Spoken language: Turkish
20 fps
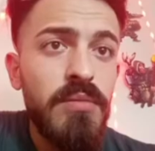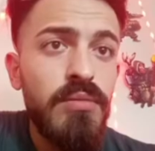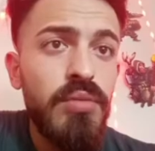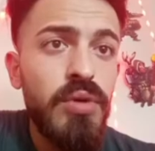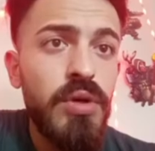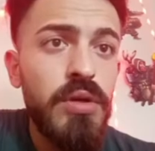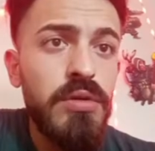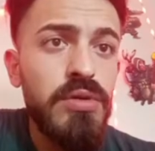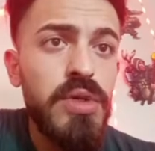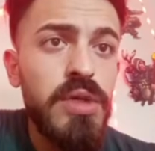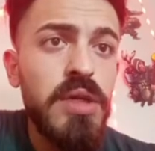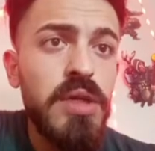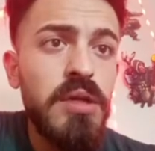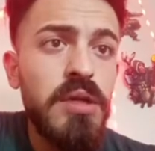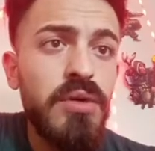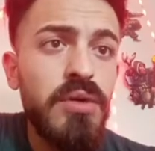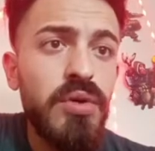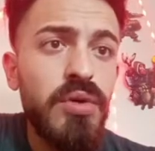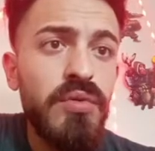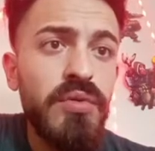Böyle
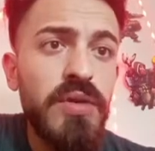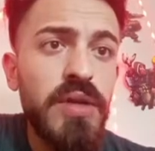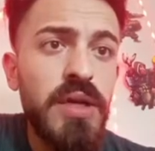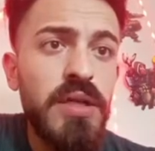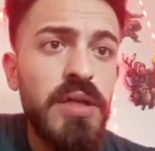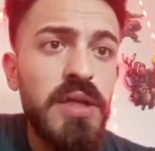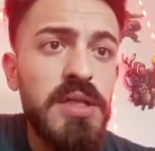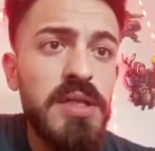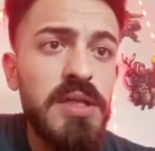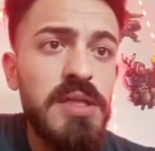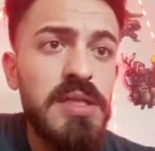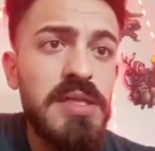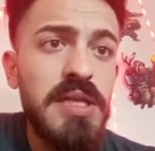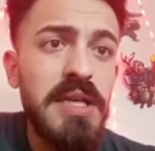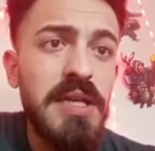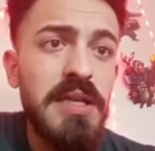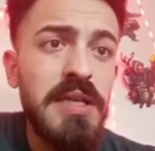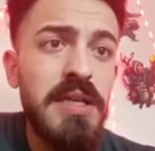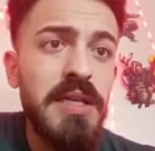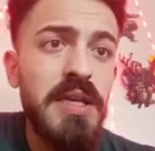düzenlerde öfke atarsanız
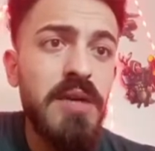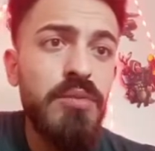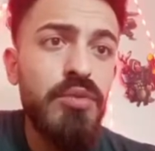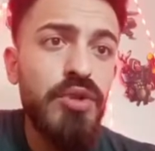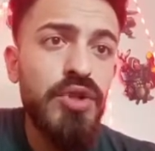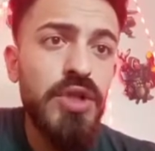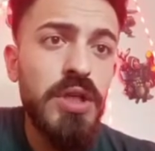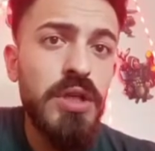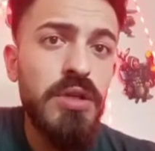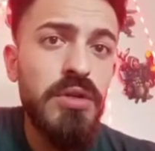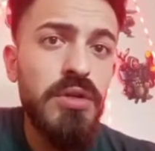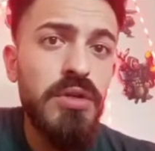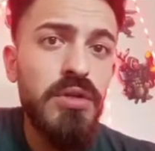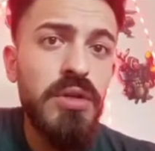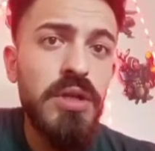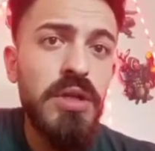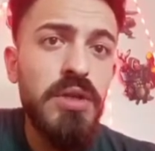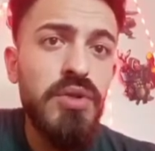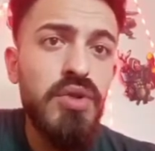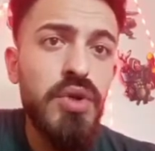genelde ya boşa gidiyor
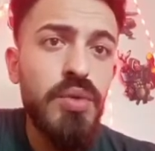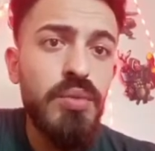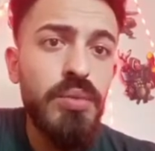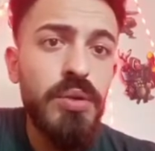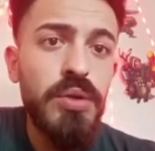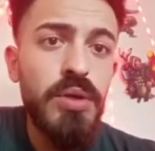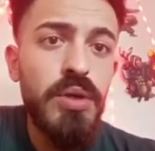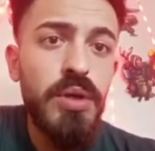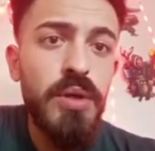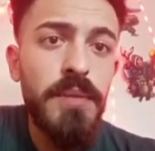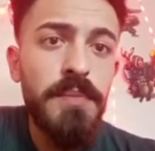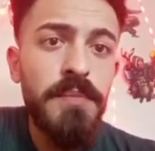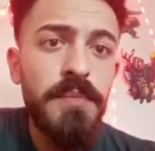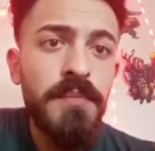ya da çöp oluyor.